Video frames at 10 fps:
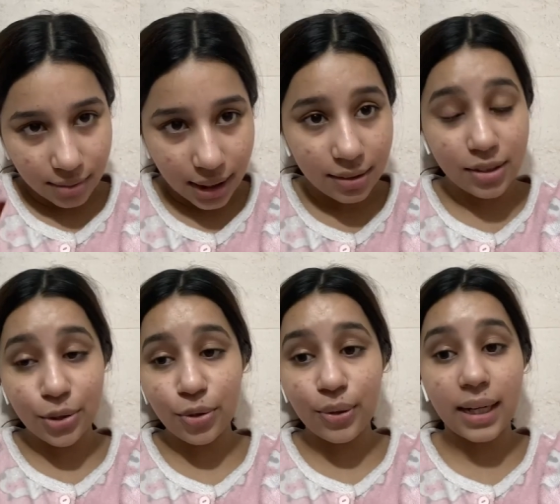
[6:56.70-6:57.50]
यू
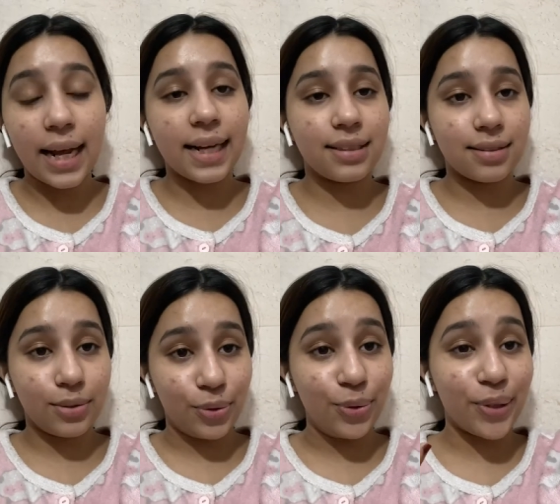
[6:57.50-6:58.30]
नो रिलैक्स
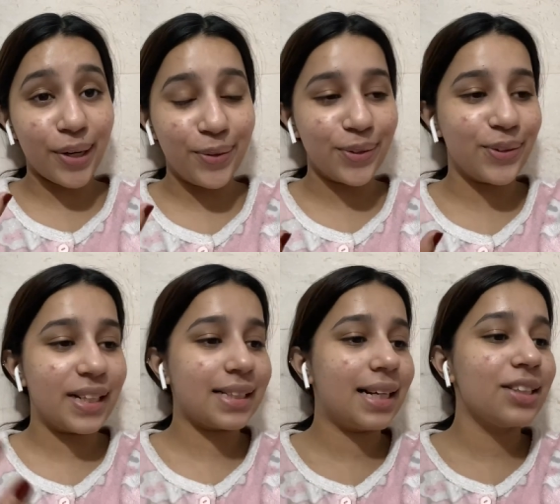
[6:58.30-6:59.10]
हो रही हूँ थोड़ा
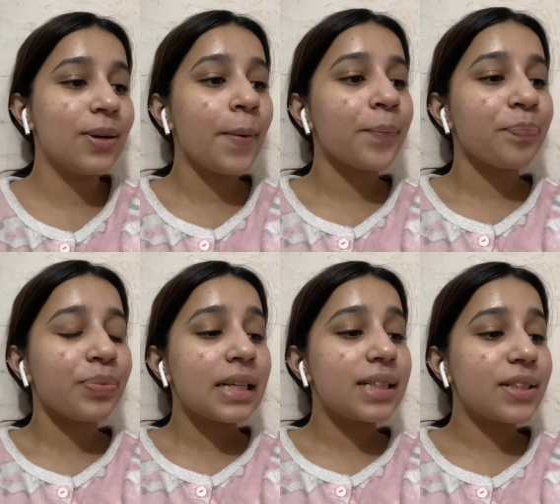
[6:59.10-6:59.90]
सा आज
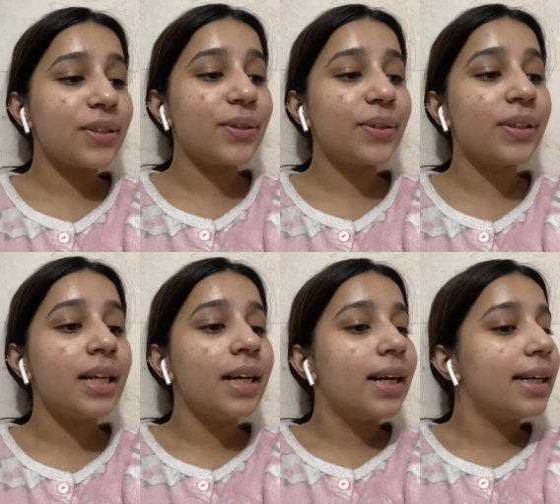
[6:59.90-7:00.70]
सो so,
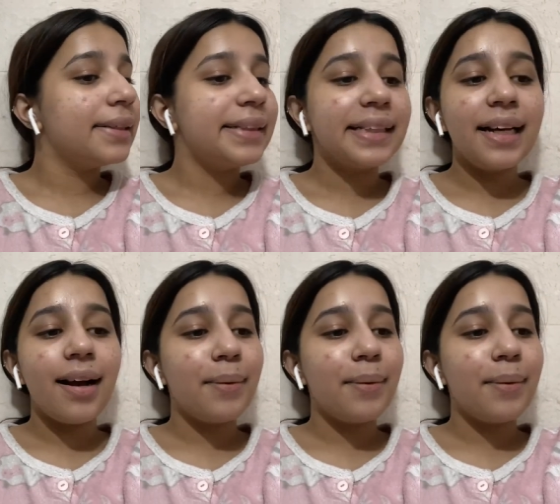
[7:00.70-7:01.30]
या yeah,